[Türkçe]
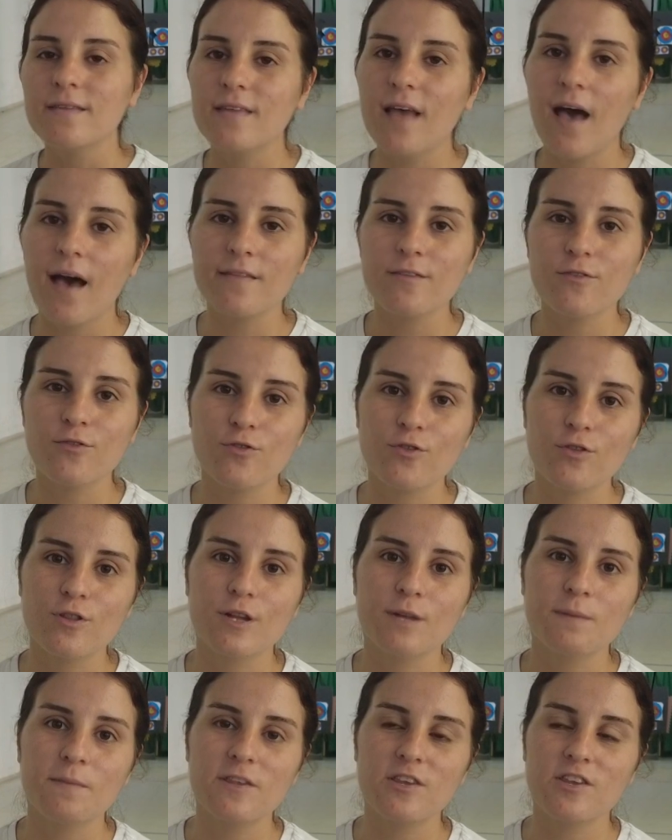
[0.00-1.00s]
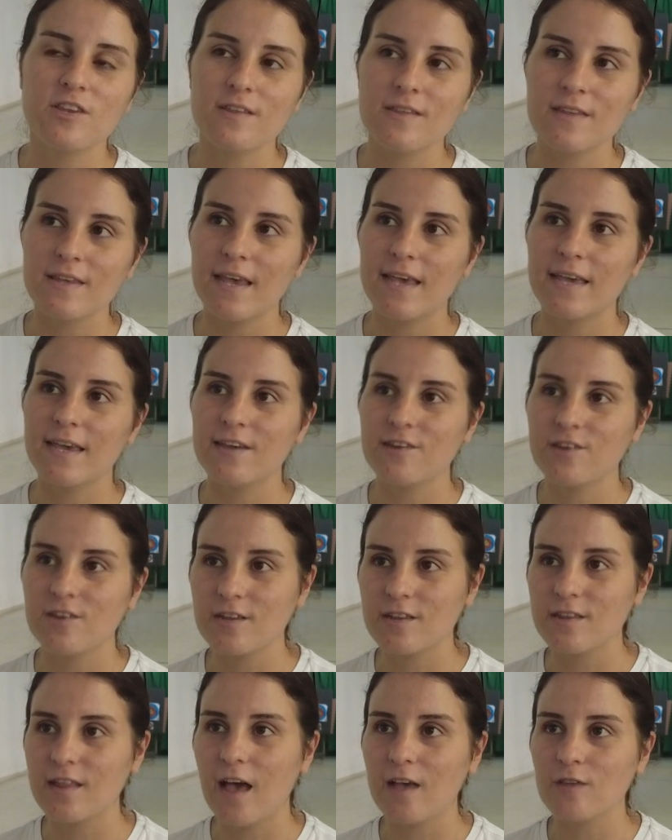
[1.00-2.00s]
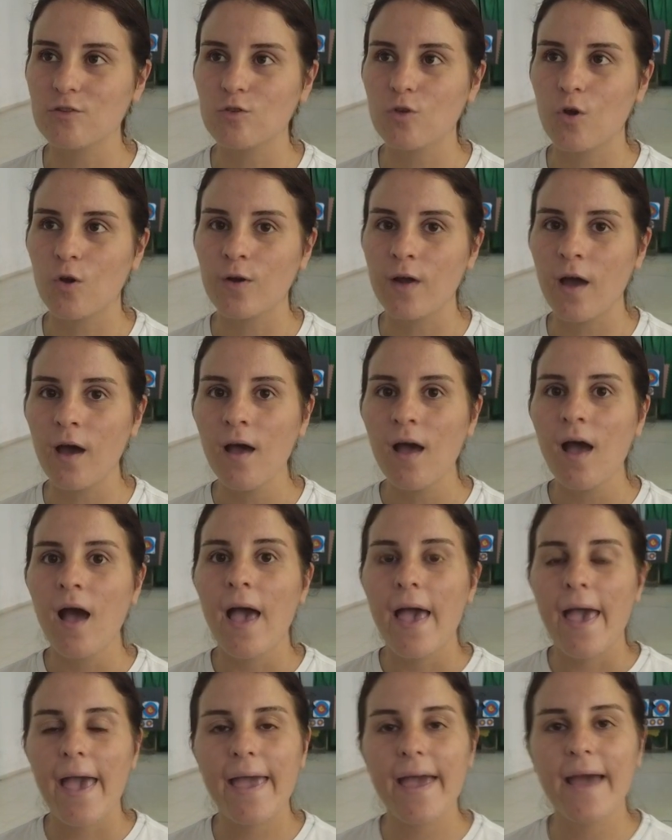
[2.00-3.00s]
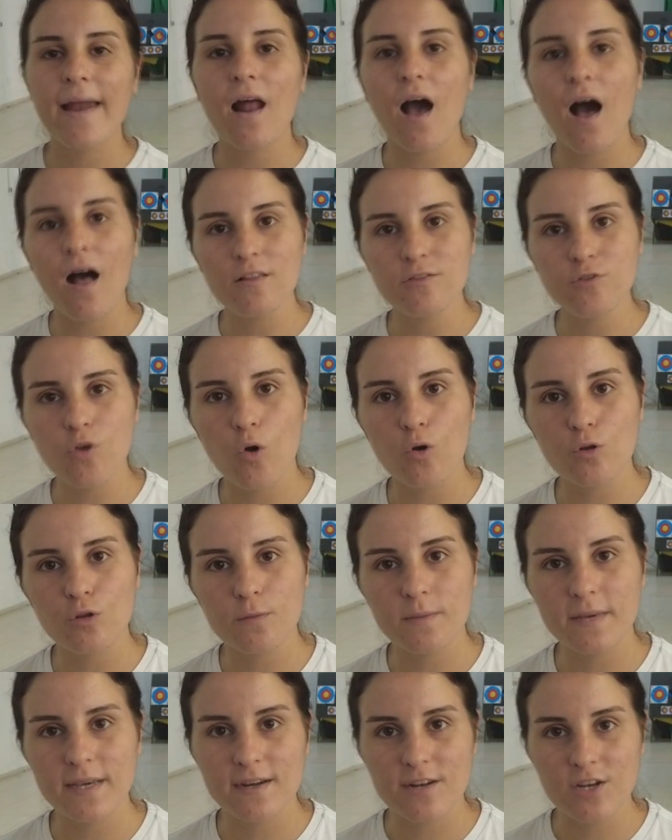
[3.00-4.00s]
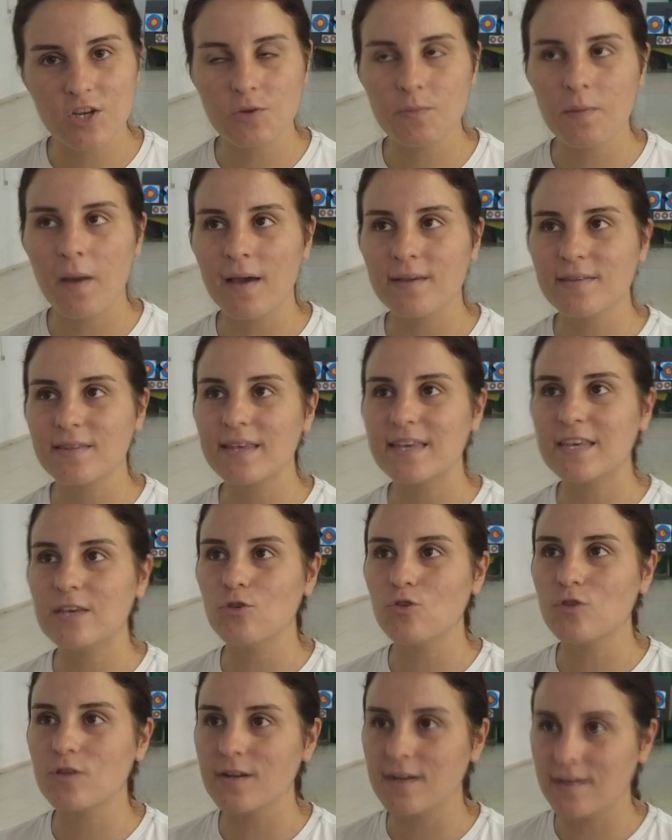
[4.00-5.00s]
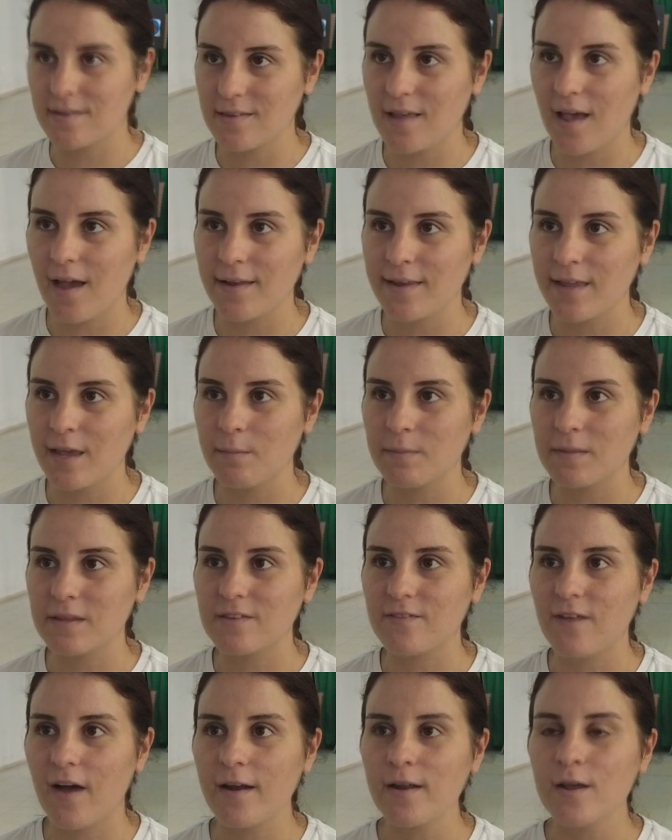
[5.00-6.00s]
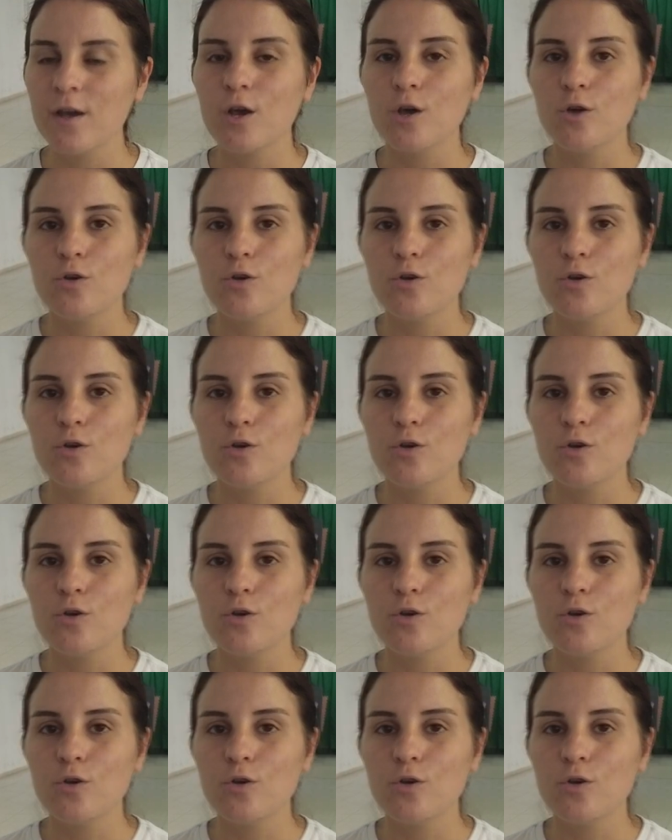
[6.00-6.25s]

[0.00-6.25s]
Sağda çocuklarımız çizgiye geçtikten sonra eğer 6 oklu bir yarışmaysa 240 saniyemiz var,